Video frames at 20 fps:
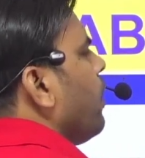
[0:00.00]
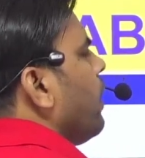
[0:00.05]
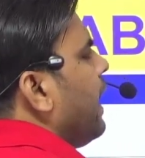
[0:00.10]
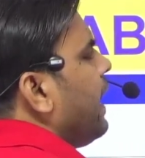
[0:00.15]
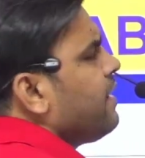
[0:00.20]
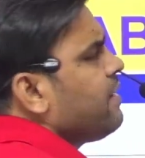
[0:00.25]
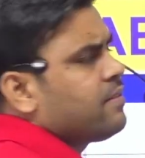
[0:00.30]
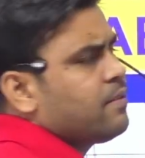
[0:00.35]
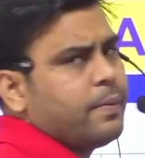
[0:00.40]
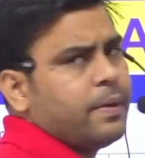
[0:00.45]

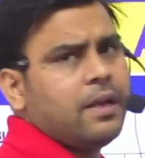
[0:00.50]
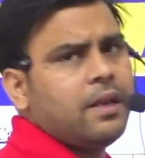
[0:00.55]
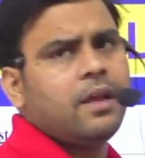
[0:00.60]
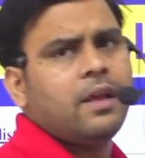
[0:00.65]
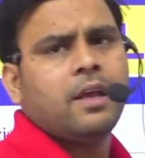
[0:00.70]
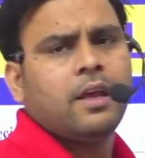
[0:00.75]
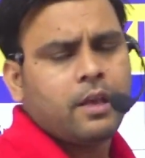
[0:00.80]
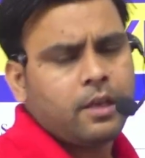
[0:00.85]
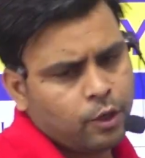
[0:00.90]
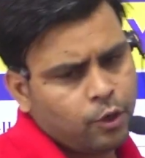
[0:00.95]
एलिजिबल
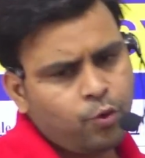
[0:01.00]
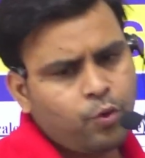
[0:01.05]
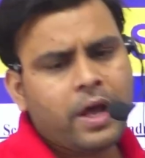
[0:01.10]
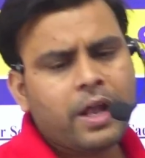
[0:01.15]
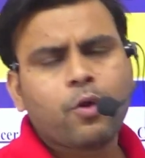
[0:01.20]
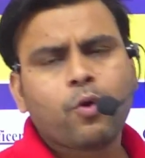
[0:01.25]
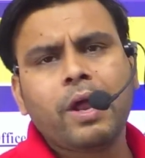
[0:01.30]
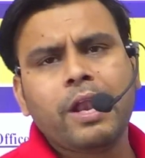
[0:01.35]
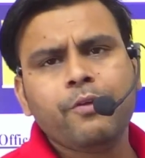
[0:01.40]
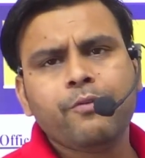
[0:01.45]
यू आर
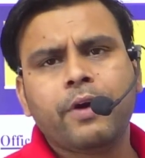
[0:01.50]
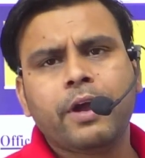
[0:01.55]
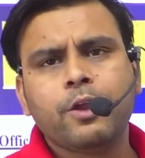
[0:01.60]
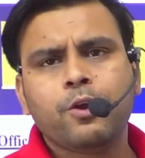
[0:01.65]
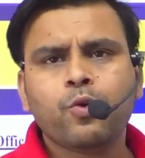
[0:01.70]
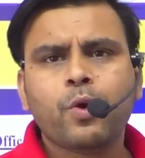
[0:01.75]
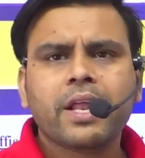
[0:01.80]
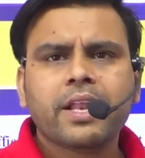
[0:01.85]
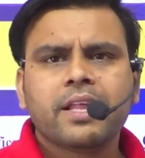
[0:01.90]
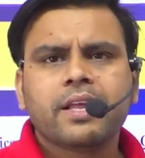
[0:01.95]
क्वालिफाई
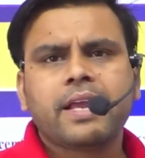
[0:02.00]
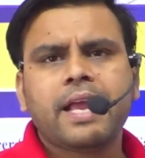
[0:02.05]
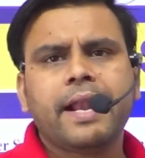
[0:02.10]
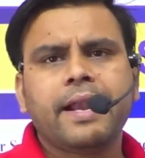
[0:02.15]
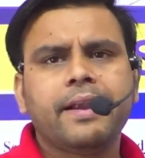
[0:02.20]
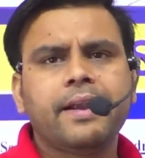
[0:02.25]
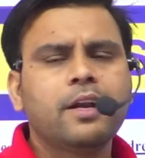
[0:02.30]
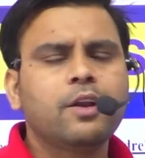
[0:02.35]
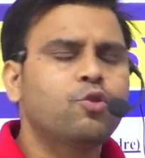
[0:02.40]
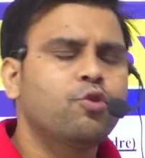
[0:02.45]
यू आर द
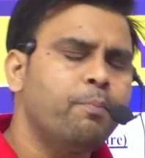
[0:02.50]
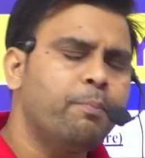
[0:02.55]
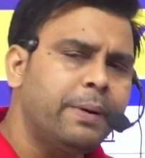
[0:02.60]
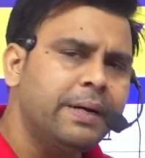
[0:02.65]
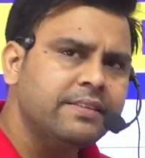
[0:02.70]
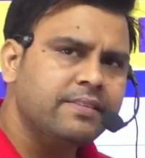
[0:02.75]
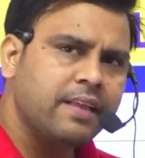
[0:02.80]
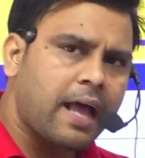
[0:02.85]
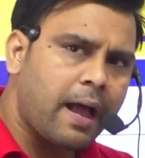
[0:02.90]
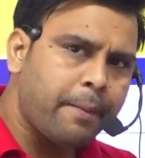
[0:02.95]
कैंडिडेट तो
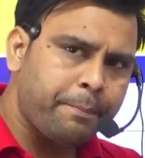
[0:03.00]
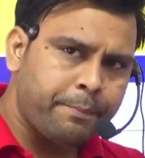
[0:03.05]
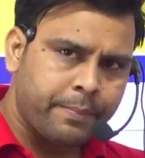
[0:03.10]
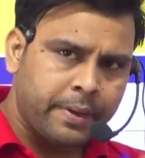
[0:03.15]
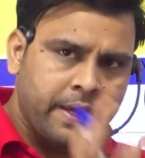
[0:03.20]
बस आप